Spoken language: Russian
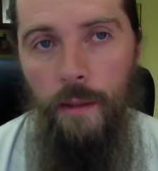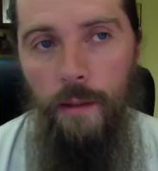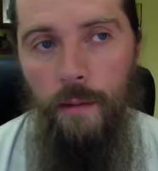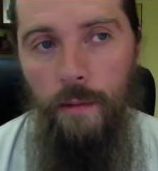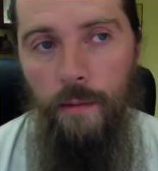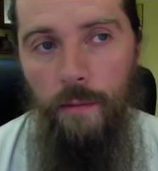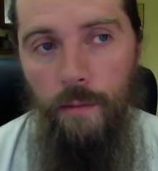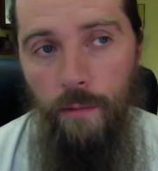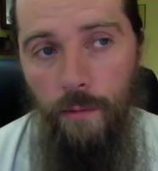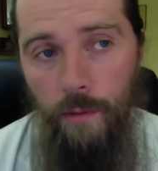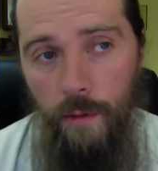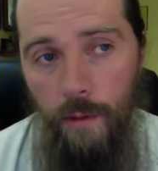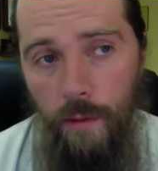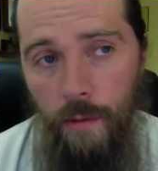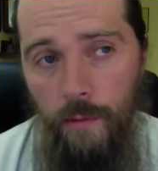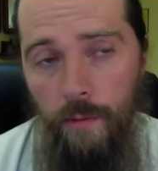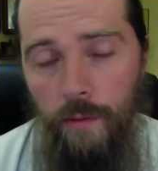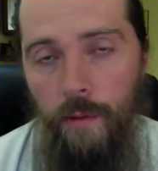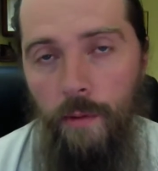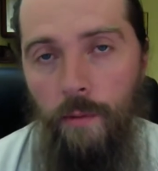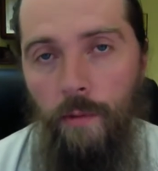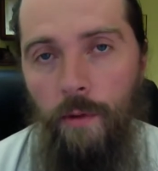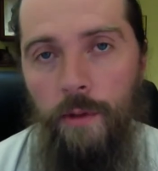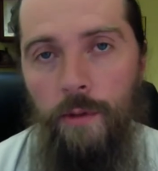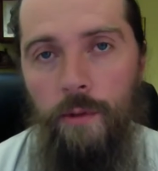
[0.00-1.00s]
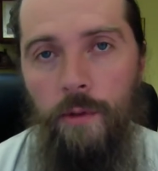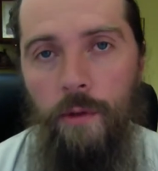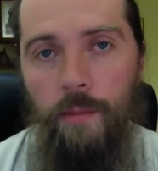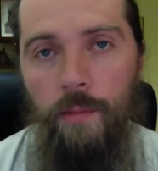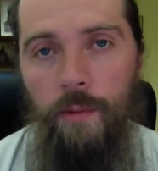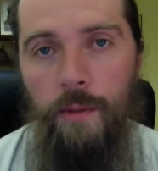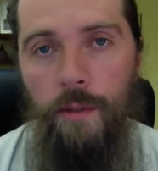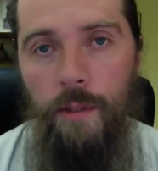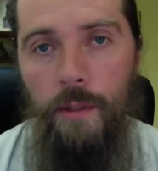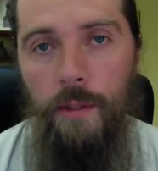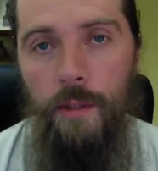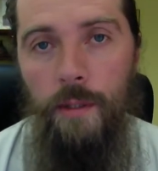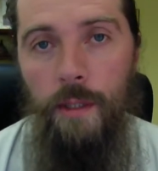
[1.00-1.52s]
Ну, вот это вот его
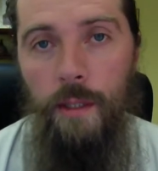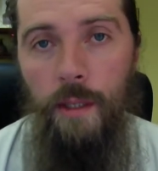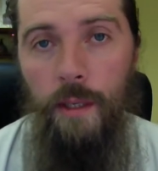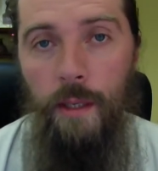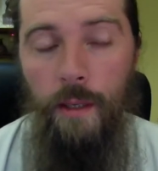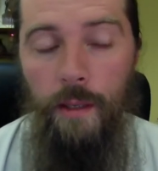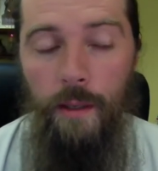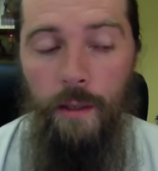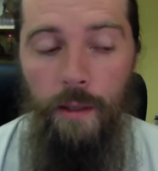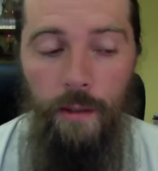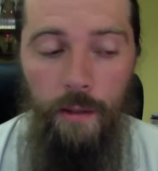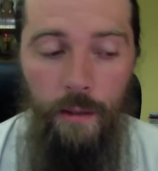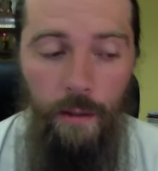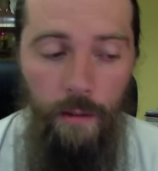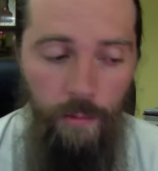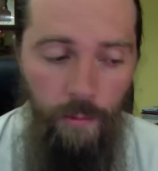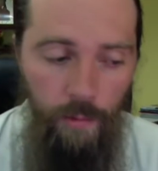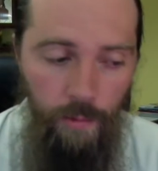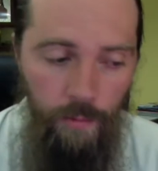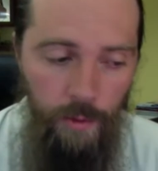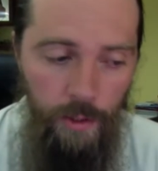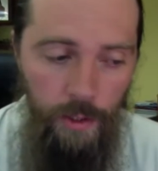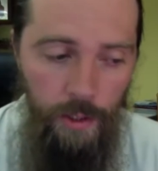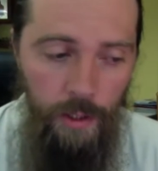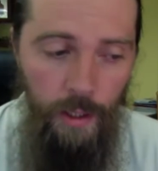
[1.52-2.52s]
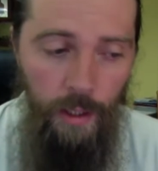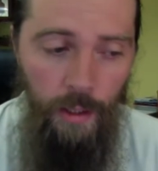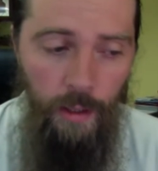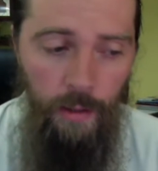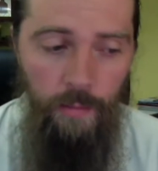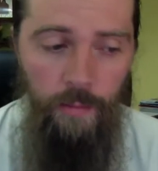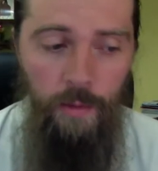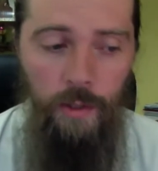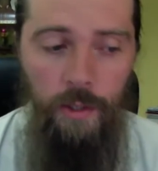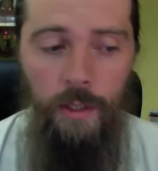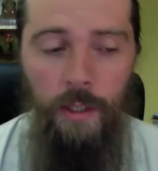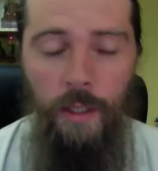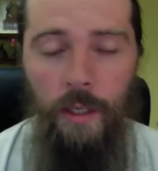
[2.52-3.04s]
особенность. Это ему мешает,
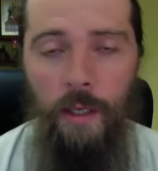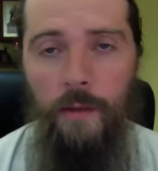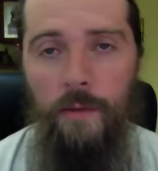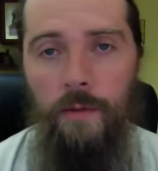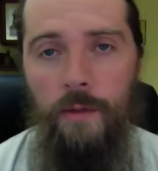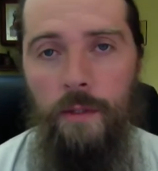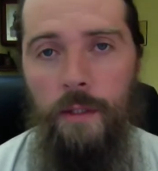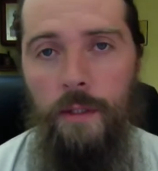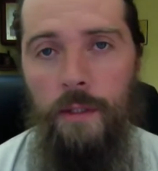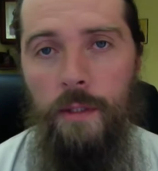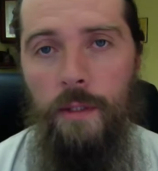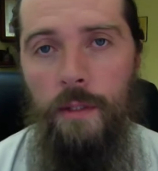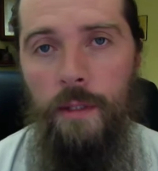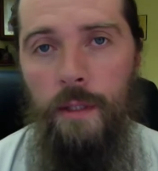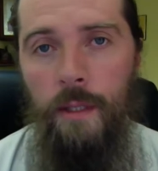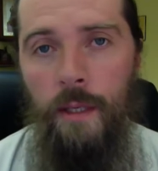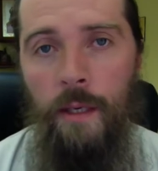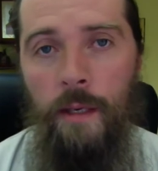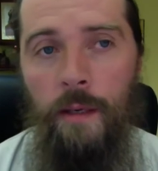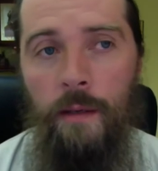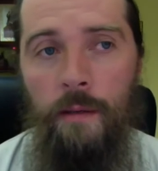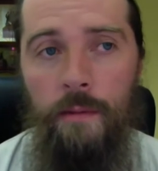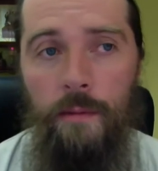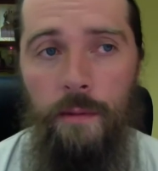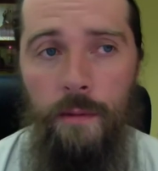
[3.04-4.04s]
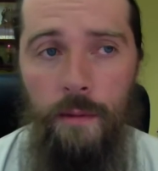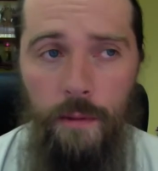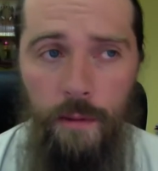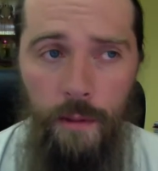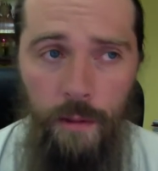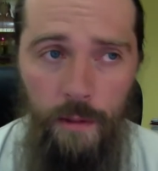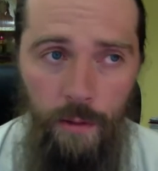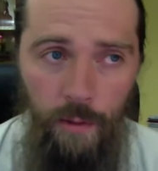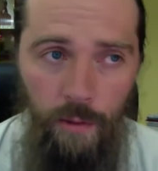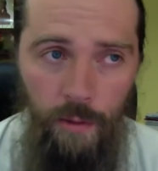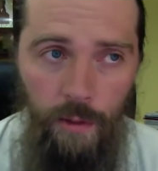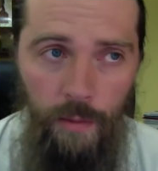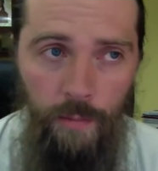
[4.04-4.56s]
мешает жизни, да.
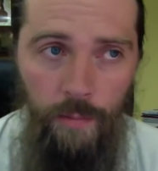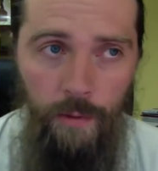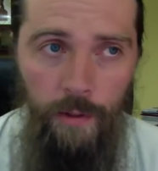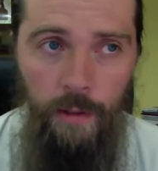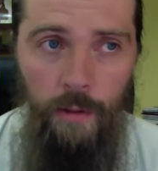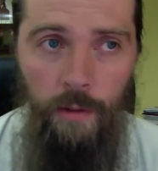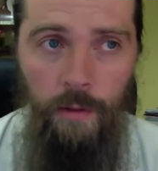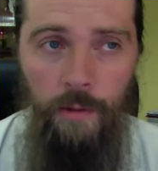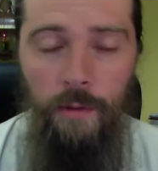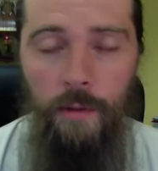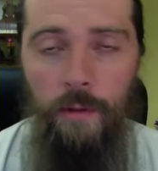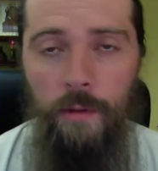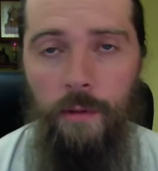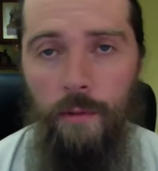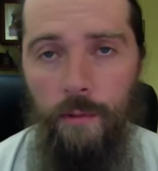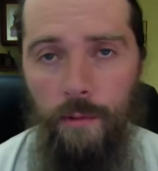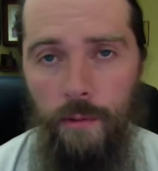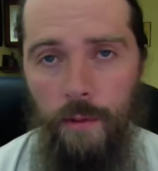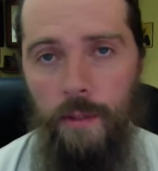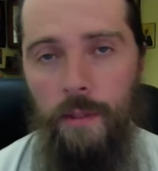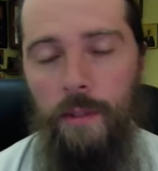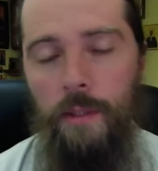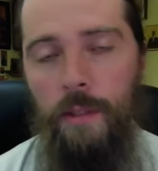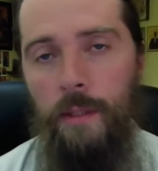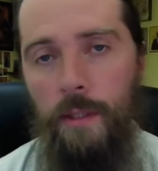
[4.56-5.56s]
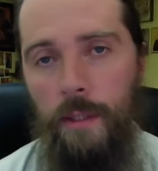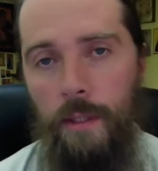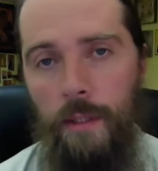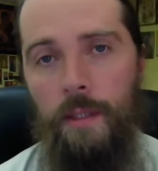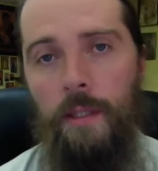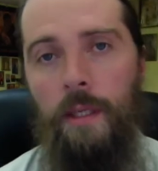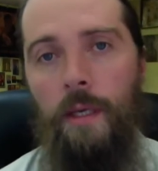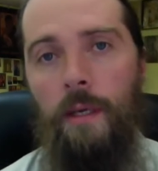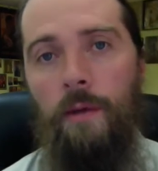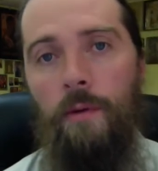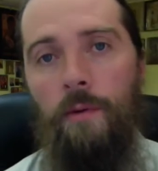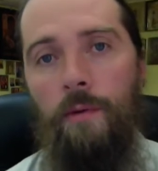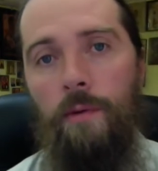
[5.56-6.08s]
Создает определенные трудности,
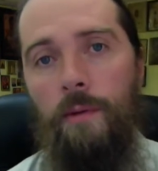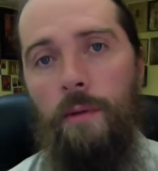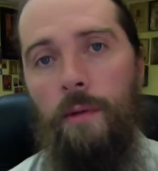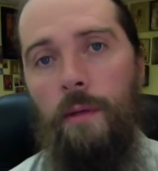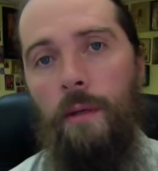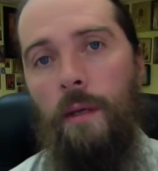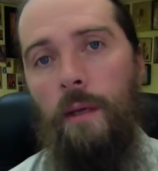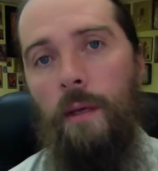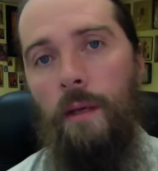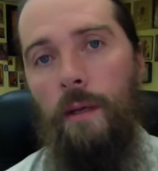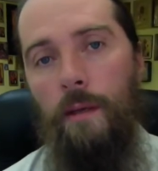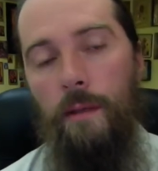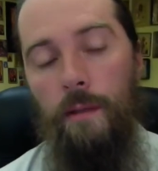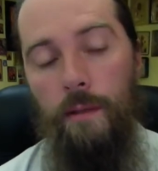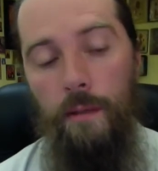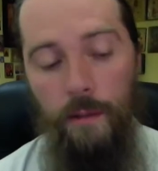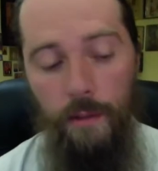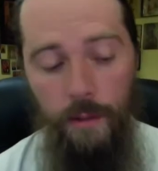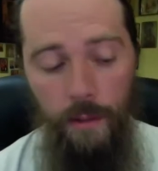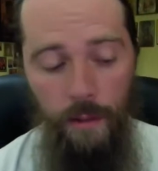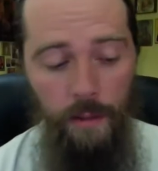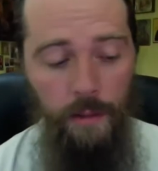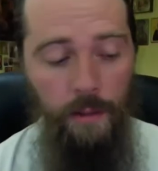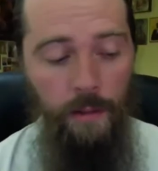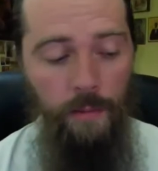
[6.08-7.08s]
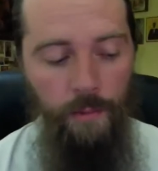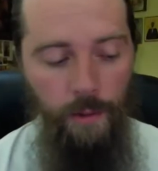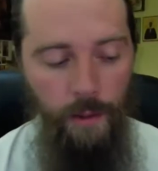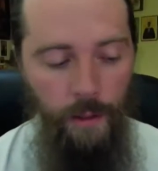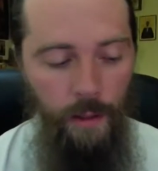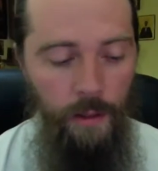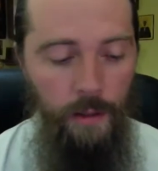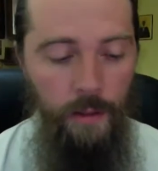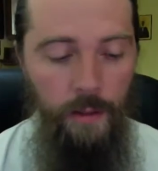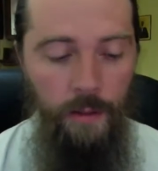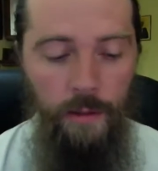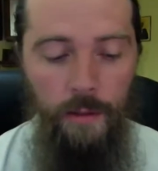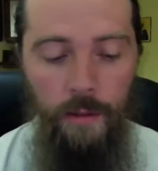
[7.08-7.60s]
создает. С ДЦП
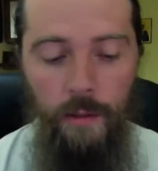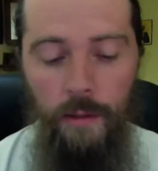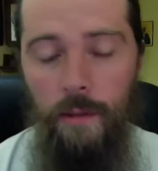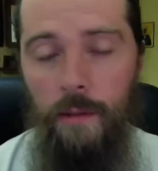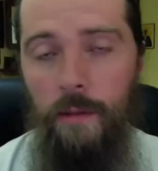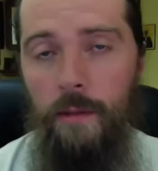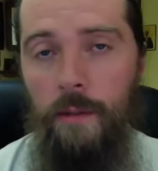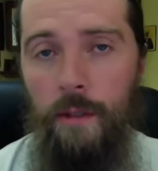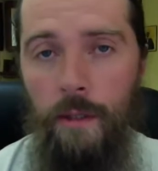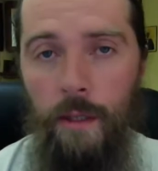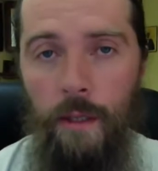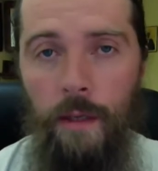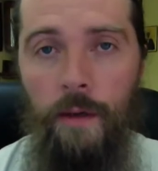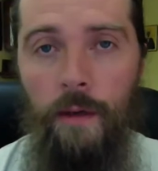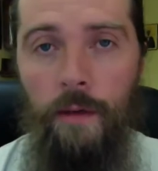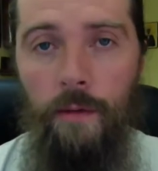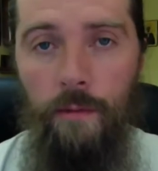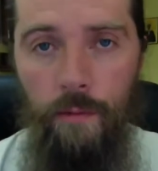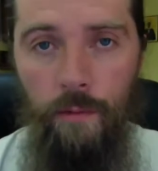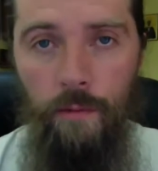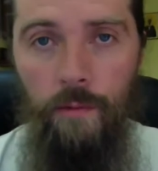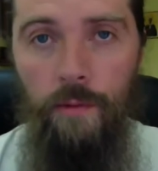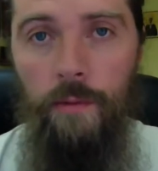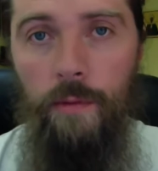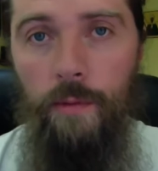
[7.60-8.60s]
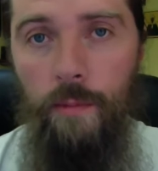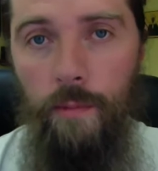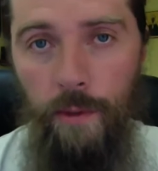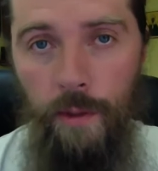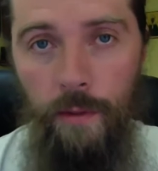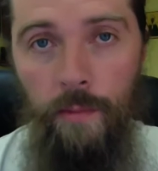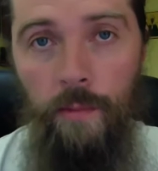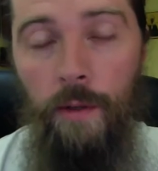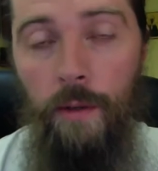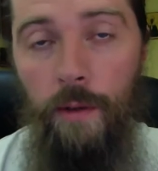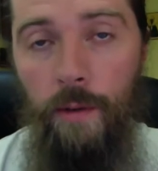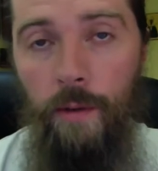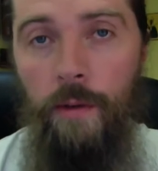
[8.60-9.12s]
родился этот человек, ну вот, к
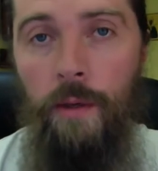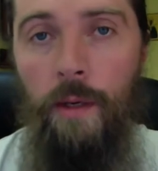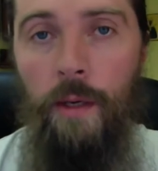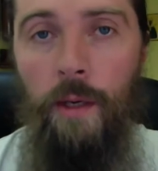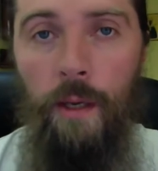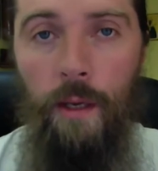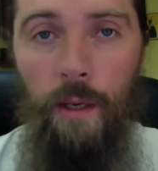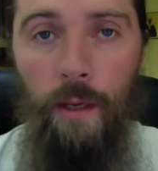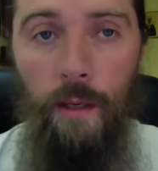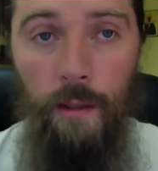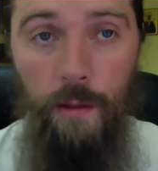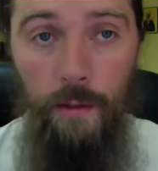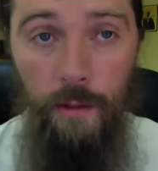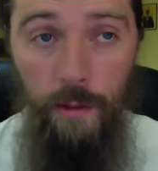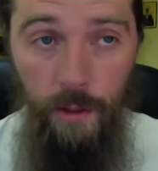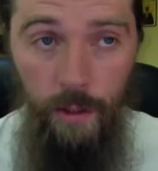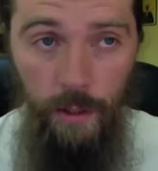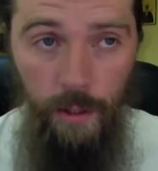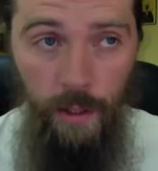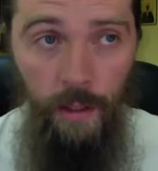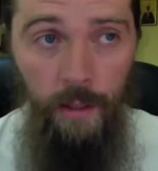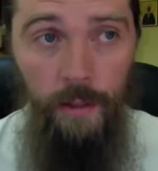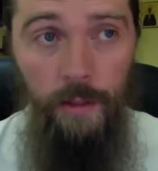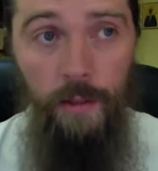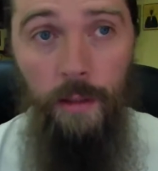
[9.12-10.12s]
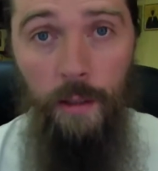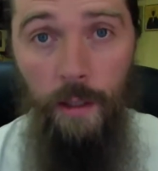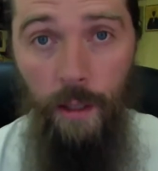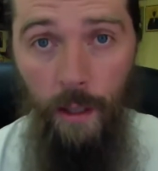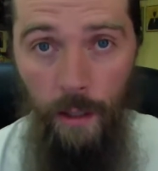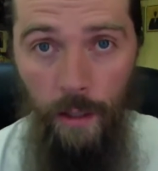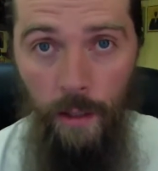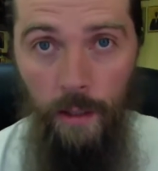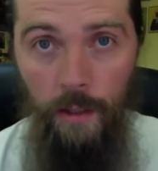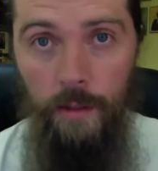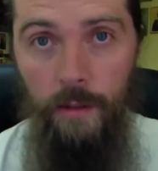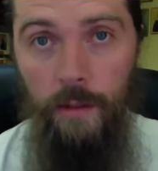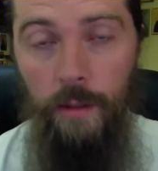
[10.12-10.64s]
примеру. Несчастье,
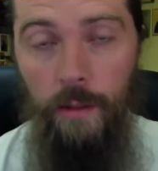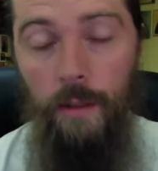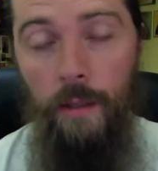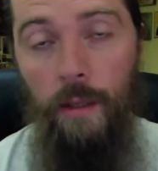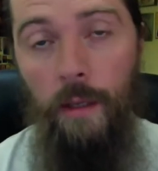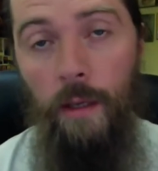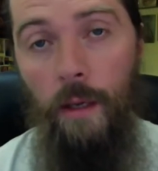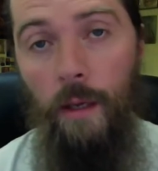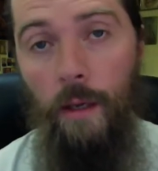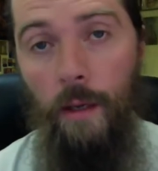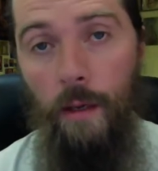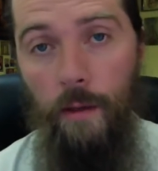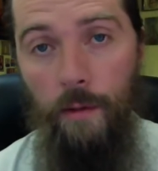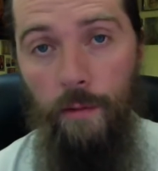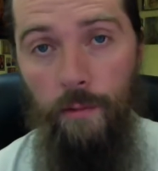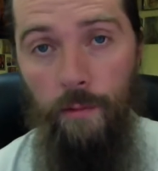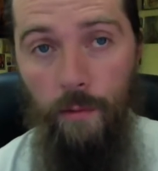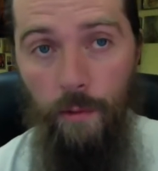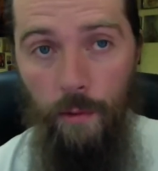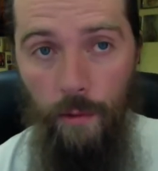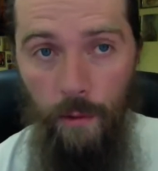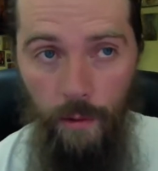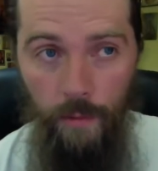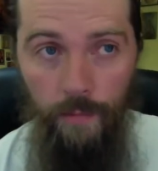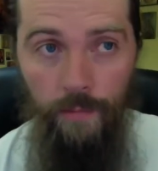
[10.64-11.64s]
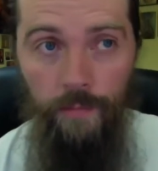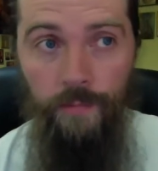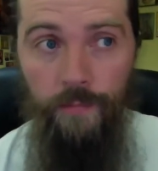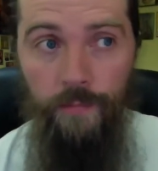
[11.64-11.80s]
конечно, но